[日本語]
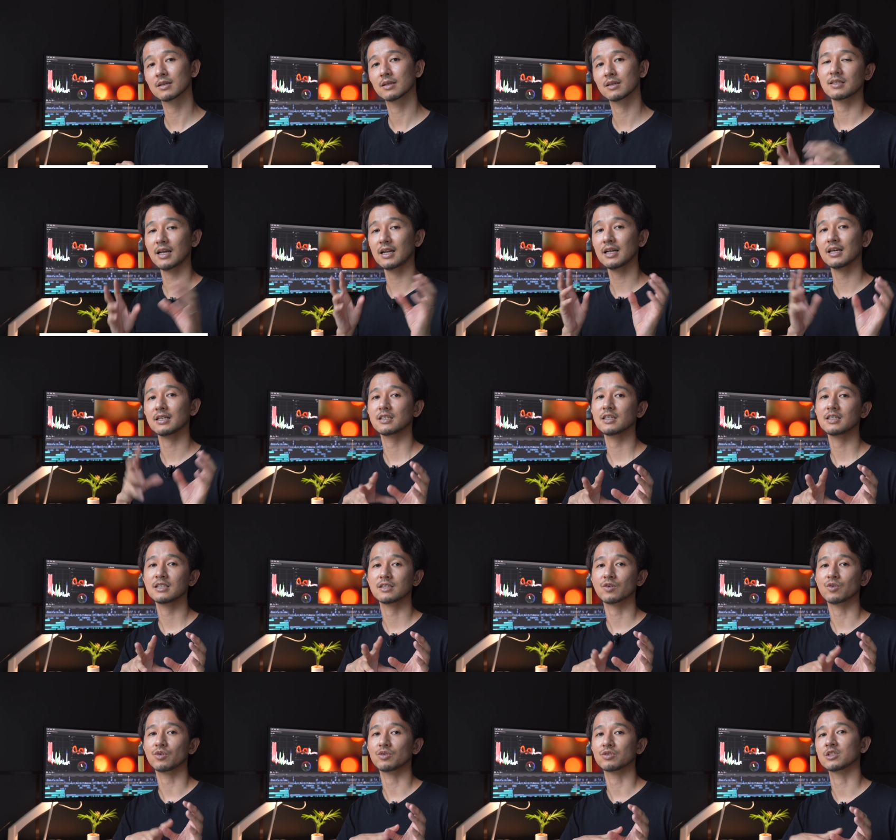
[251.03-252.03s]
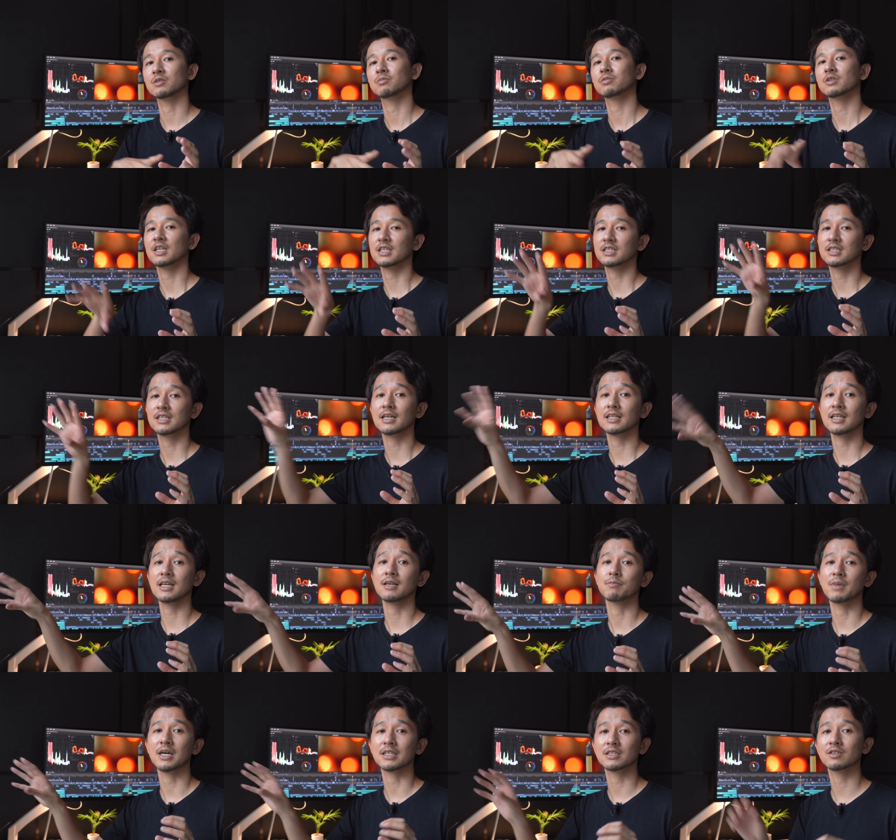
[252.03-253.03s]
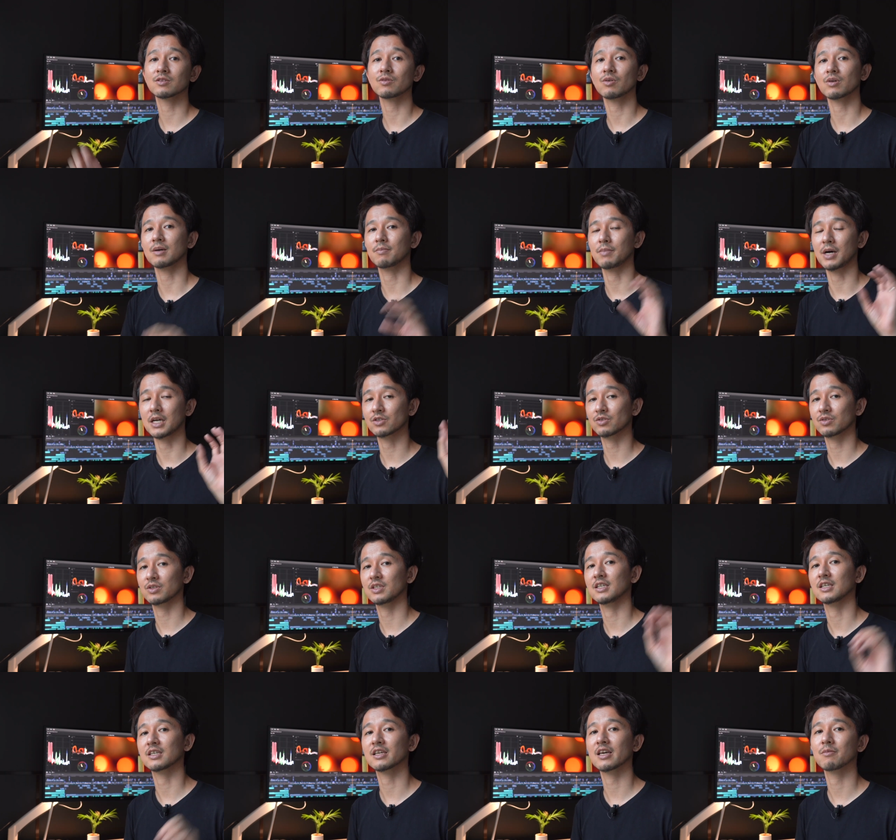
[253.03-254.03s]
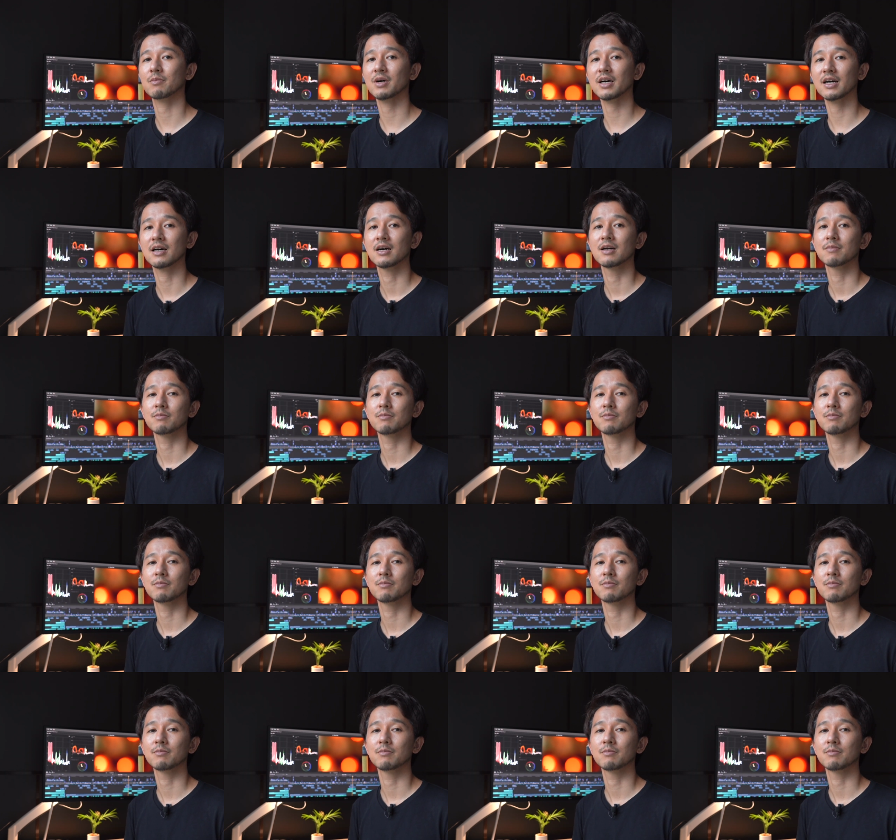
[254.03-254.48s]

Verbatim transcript: さらにこの自分が知らない街とか場所に行けば、